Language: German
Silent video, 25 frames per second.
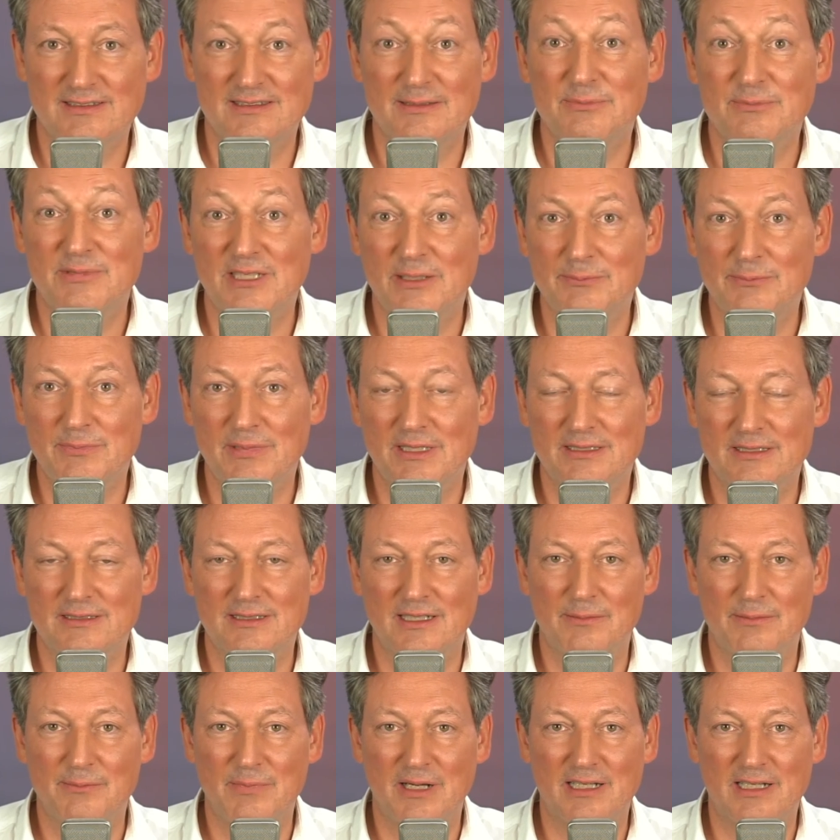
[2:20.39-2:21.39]
September.
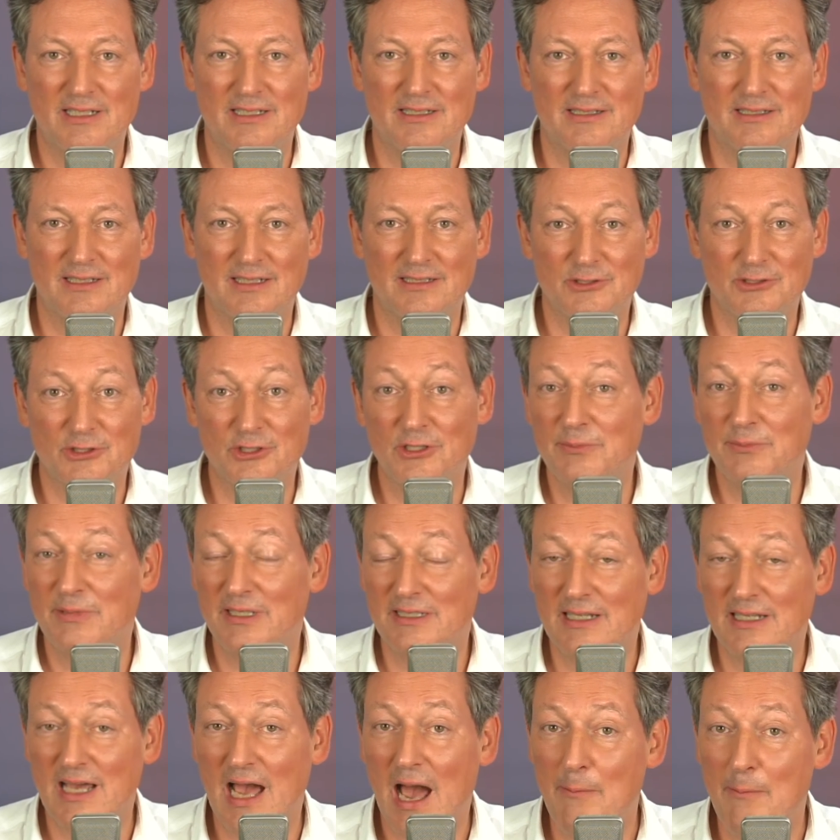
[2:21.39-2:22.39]
Da mache ich als Schirmherr
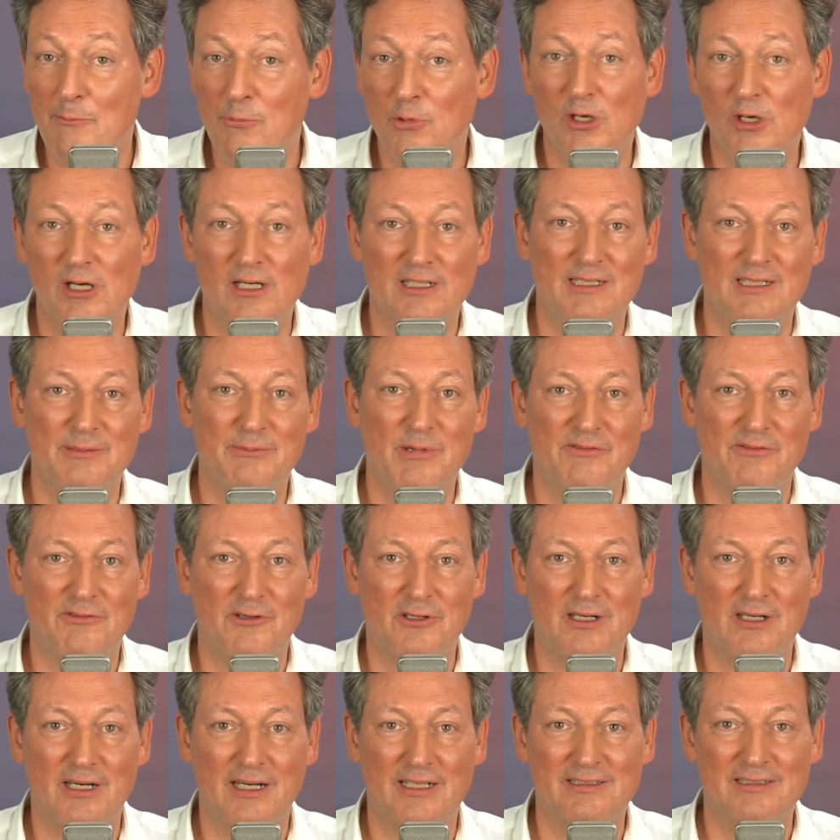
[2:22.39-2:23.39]
der Hamburger
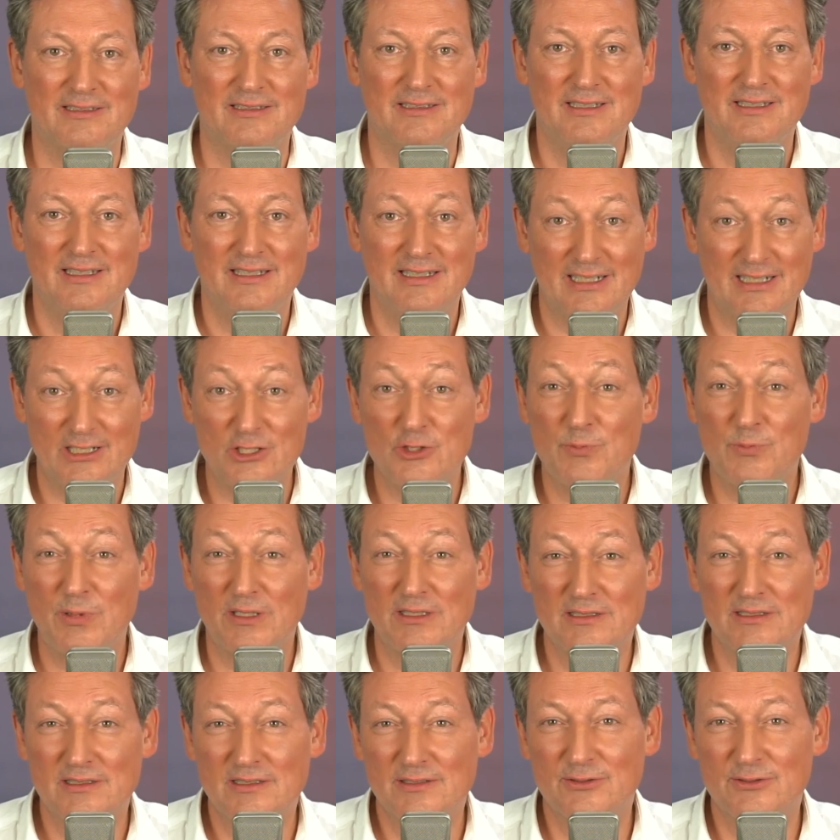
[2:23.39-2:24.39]
Klimawoche eine ganz
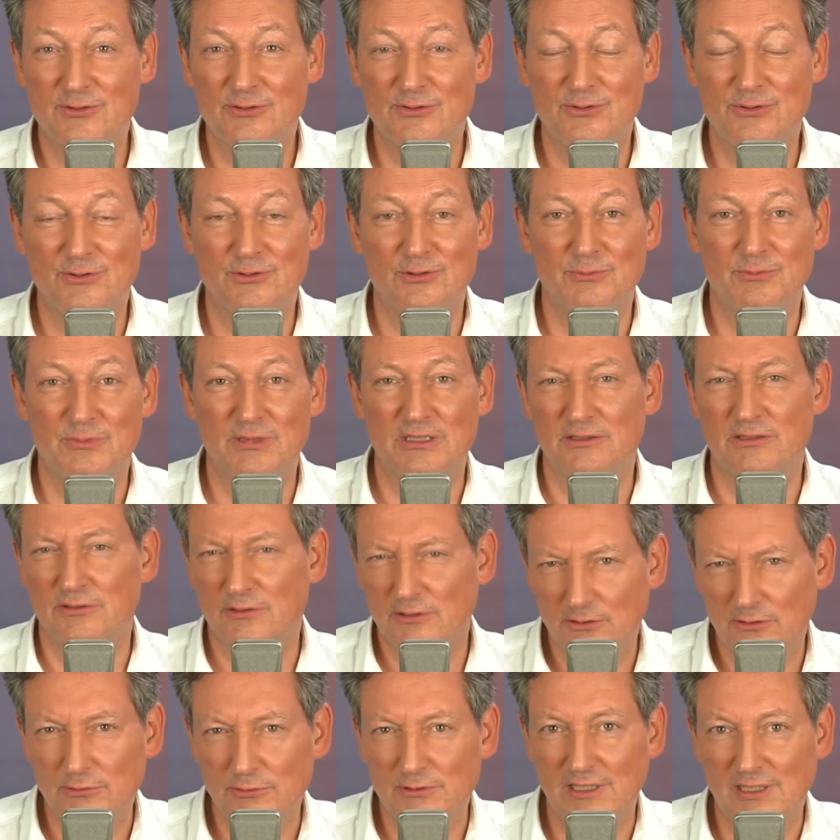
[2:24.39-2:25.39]
spannende Diskussion mit
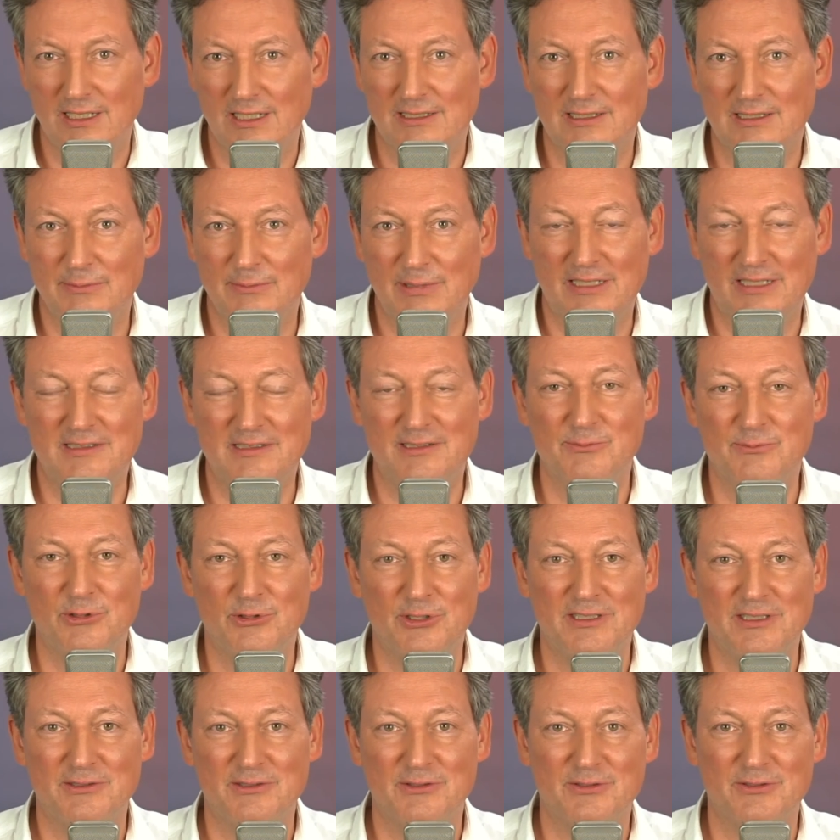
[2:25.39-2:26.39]
unter anderem Antje
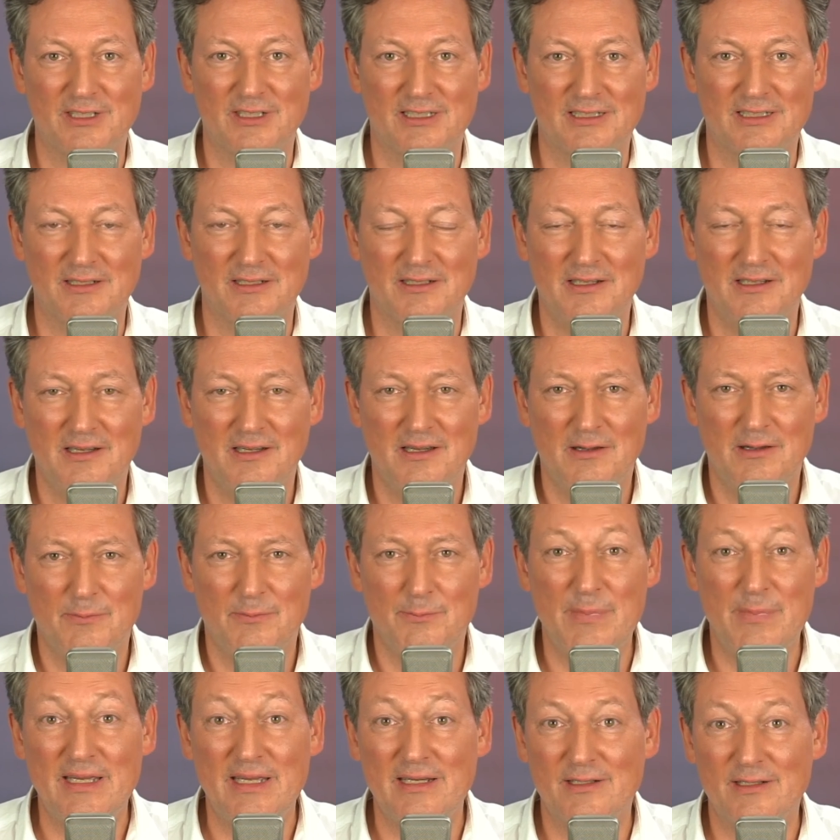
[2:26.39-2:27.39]
Boetius, einer
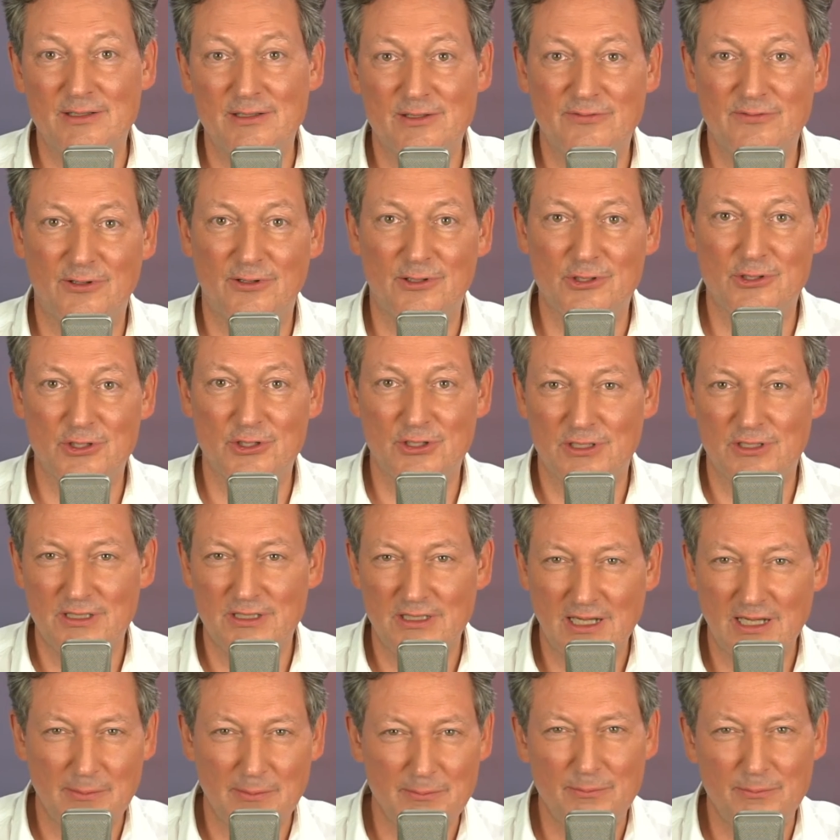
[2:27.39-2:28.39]
Meeresforscherin,
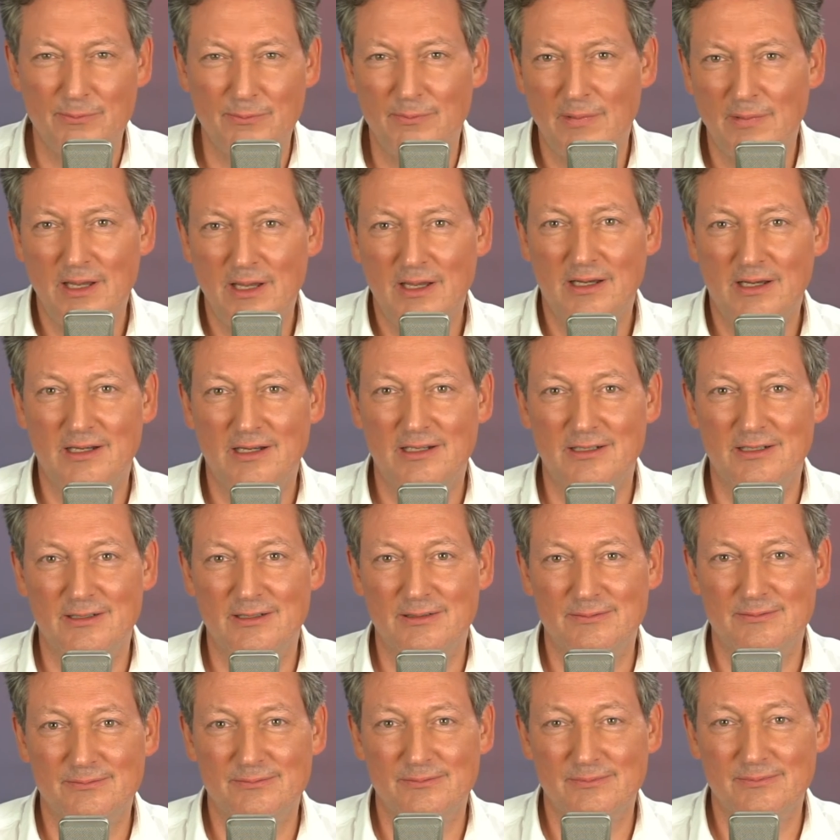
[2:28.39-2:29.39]
die am,
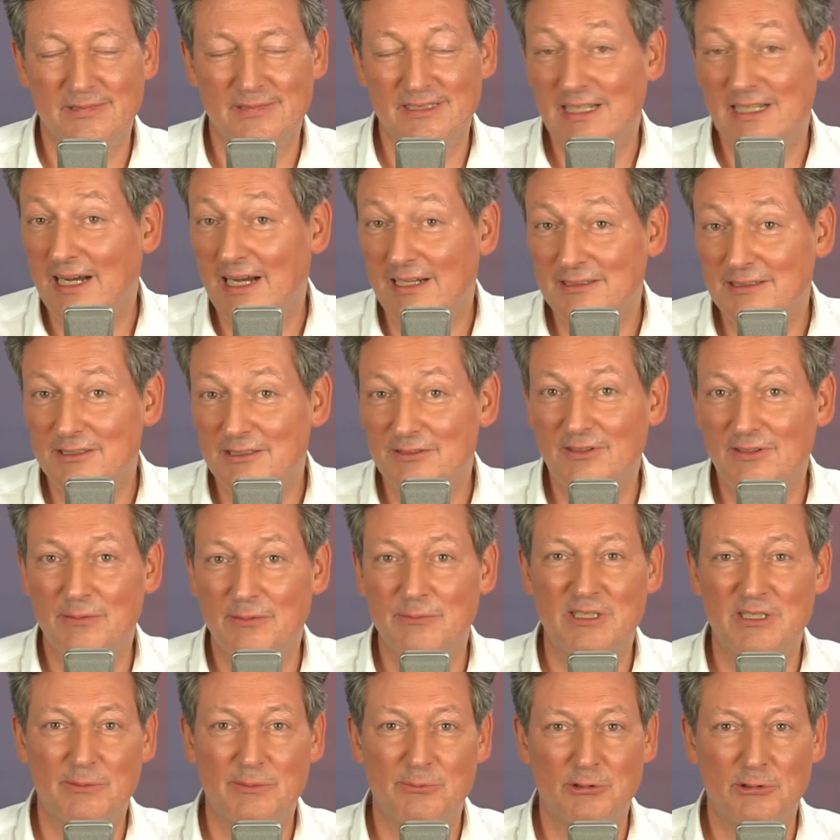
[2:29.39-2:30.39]
ähm, in der Arktis war
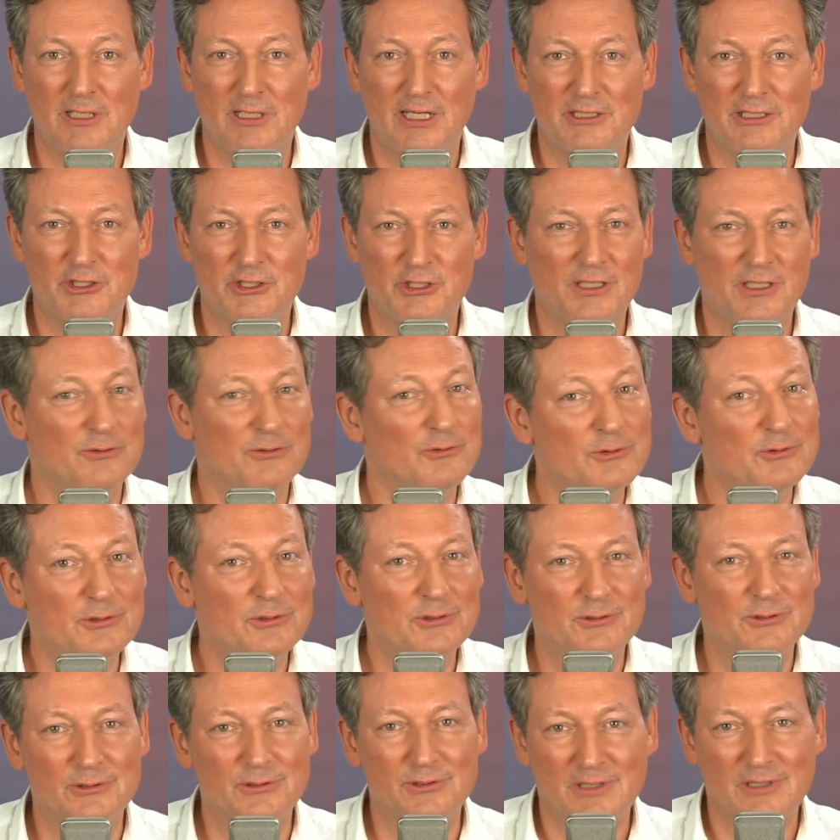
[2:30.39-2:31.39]
mit der Polaranstalt und,
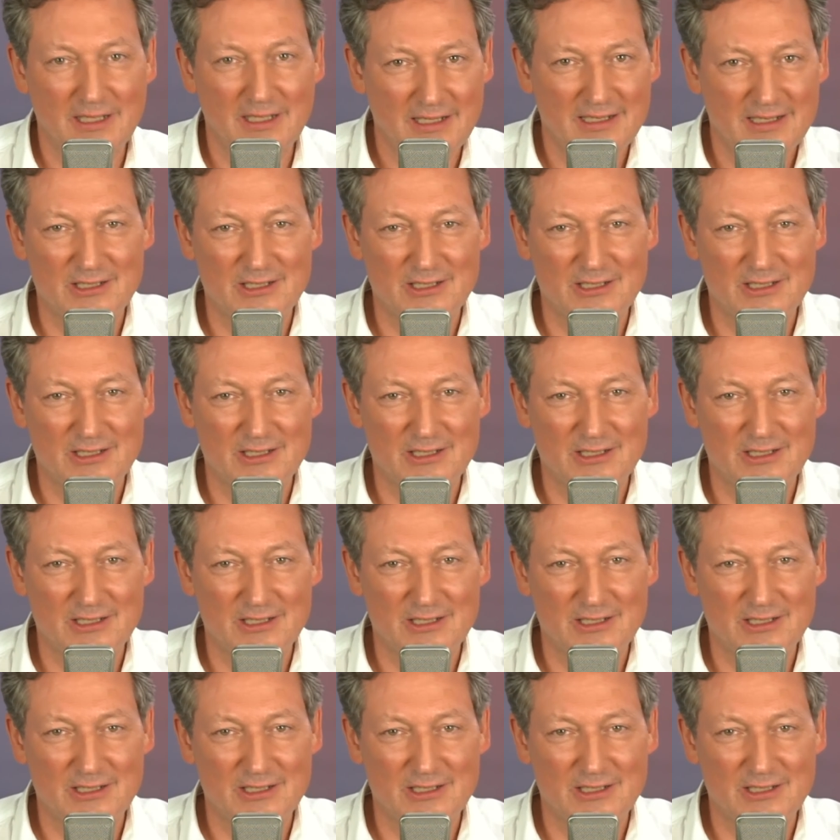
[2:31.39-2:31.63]
und, und.